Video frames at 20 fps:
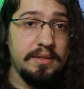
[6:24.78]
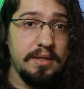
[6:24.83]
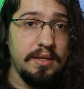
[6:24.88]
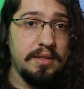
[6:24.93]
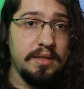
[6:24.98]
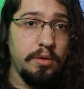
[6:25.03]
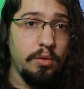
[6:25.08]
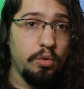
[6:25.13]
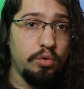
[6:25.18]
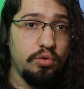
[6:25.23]

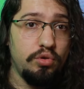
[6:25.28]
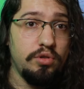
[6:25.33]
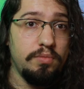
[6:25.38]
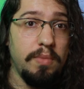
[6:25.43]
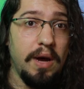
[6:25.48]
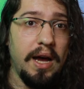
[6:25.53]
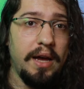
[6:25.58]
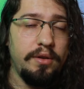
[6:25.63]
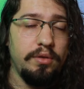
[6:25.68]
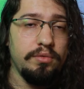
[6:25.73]
existem outros
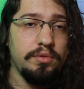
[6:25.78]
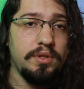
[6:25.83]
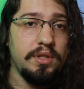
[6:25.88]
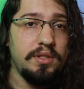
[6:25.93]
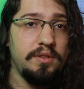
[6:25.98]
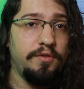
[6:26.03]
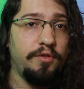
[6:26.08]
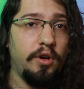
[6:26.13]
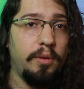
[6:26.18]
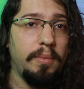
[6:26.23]
baryons que
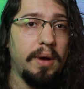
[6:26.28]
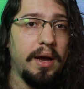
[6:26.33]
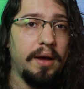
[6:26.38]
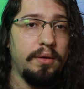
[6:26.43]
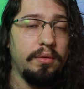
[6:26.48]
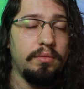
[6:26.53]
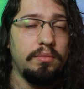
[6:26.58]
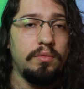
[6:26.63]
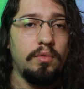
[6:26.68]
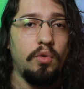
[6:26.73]
se
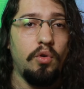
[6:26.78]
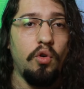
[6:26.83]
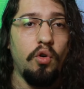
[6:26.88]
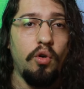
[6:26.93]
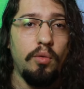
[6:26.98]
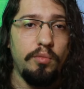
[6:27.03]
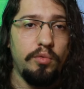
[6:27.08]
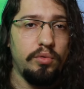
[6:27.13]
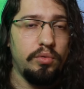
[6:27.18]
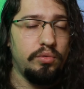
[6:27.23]
formaram,
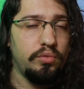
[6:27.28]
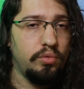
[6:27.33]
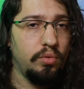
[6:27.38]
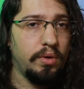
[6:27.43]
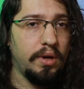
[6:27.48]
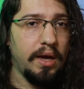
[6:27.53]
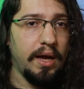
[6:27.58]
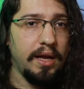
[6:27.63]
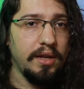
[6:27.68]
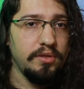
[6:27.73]
como, no
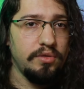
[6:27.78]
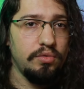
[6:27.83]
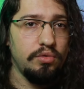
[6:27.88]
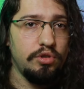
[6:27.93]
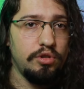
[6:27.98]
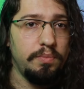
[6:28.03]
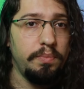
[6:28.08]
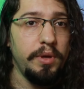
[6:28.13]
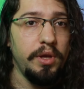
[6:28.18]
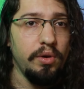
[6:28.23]
caso,
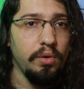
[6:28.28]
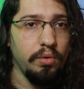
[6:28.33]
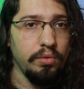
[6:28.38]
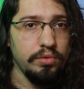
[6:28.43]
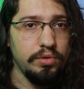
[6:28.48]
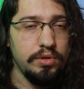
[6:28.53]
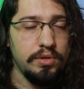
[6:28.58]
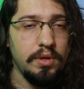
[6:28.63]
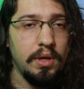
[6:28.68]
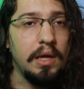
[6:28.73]
os
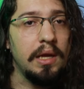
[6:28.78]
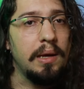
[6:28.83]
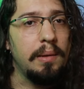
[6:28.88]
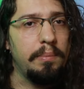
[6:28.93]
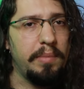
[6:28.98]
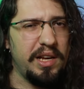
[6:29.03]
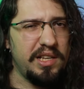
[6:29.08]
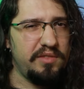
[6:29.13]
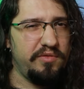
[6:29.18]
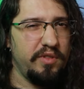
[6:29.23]
pions.
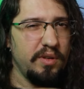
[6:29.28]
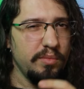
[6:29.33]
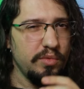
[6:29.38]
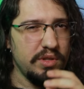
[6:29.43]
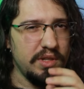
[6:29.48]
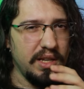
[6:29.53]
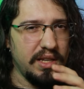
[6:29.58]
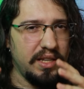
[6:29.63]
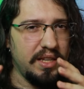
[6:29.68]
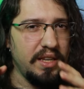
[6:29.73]
Mas
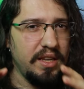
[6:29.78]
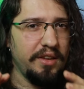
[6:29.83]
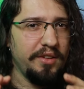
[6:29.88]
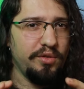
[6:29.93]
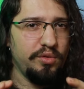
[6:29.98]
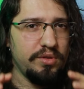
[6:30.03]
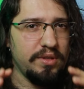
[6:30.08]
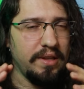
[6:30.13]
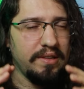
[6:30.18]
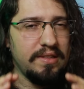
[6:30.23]
vamos aqui
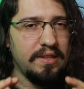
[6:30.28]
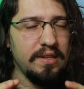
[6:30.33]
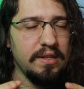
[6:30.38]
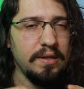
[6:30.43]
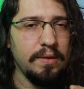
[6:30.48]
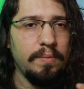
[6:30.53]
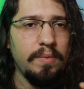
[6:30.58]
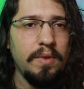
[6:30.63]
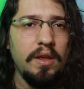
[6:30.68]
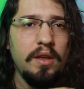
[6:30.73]
nos
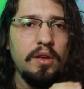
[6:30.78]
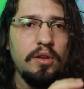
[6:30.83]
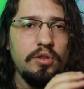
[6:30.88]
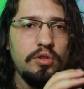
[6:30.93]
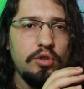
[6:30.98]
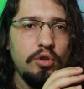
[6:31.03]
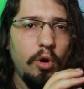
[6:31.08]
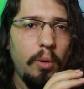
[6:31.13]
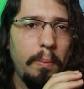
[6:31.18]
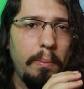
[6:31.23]
ater
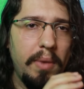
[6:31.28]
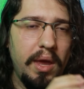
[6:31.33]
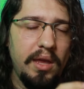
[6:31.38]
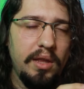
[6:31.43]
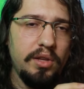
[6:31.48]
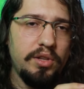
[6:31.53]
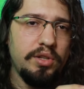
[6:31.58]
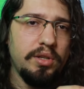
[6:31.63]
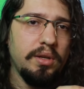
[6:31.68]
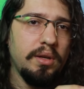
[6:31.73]

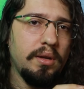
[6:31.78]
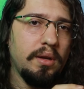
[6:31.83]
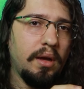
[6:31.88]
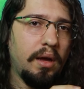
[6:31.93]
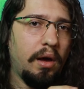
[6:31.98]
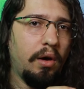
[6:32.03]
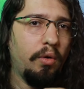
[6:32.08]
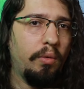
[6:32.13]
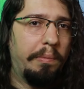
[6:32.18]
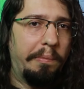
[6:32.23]
somente
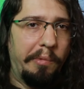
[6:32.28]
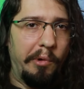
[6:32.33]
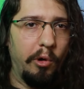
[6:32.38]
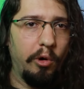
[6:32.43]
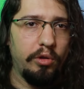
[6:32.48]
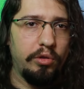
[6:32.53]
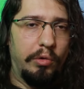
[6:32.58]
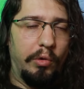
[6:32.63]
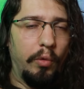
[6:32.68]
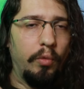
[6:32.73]
ao
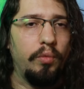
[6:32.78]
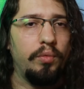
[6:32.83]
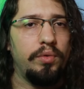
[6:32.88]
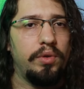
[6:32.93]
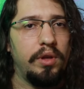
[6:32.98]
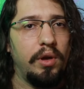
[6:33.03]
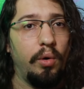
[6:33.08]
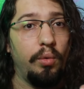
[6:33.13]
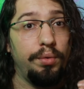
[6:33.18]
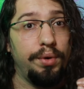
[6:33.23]
próton
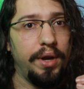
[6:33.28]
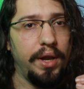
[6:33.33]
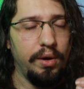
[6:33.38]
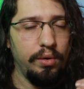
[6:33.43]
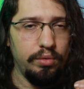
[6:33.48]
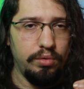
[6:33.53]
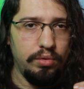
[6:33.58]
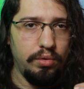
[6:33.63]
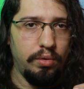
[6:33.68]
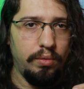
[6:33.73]
e ao
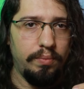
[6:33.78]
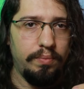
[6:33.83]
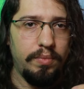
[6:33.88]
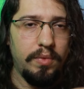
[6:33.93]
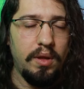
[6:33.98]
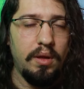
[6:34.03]
nêutron.